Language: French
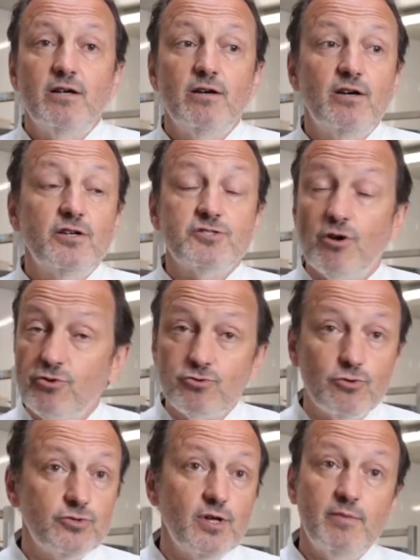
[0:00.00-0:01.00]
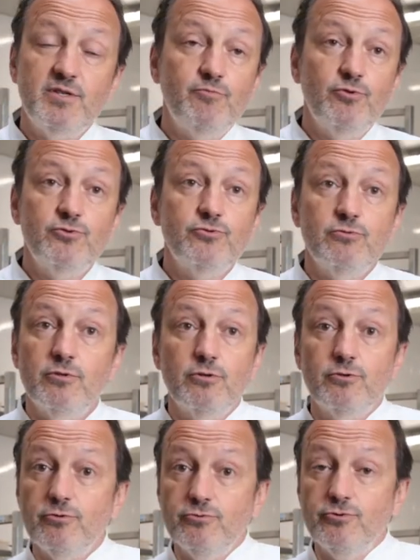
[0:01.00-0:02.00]
Euh, se rendre compte d'un petit peu du,
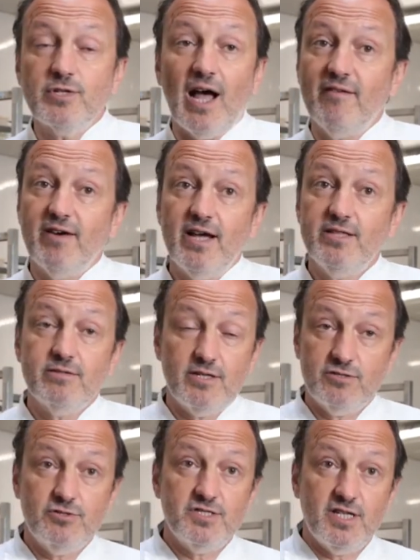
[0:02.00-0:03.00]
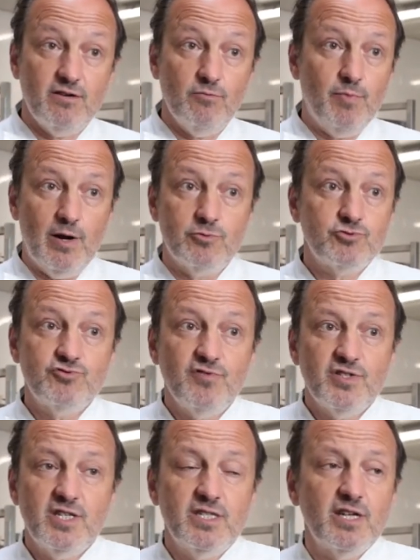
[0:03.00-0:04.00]
du travail, qu'est-ce que c'est. On parle
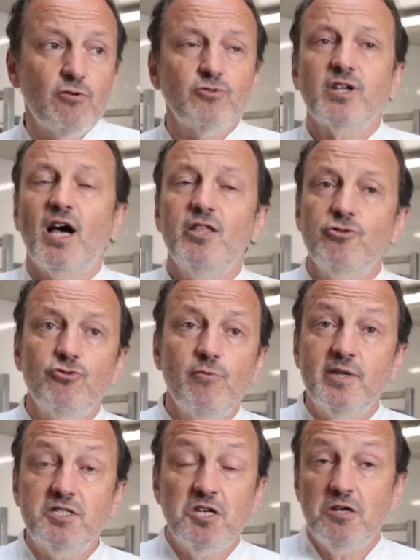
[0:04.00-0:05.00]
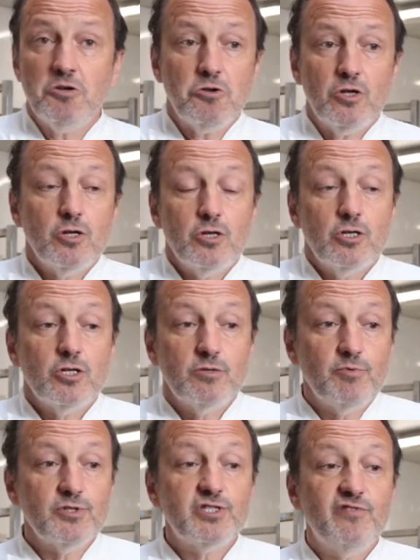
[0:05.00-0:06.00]
souvent des, contraintes de nos métiers. Je
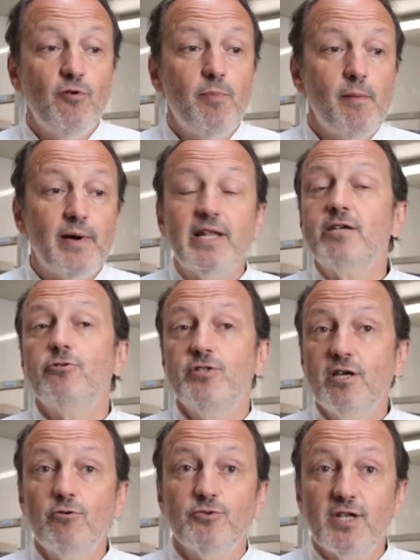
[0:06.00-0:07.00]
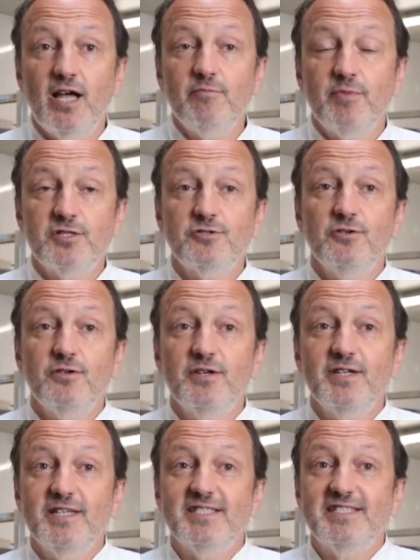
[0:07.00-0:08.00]
pense qu'il ne faut pas parler que des contraintes parce
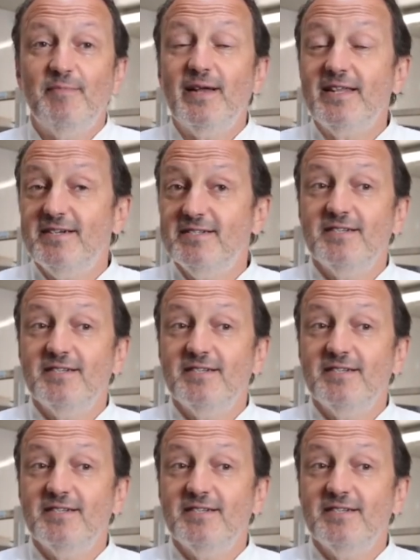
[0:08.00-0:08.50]
que c'est pas.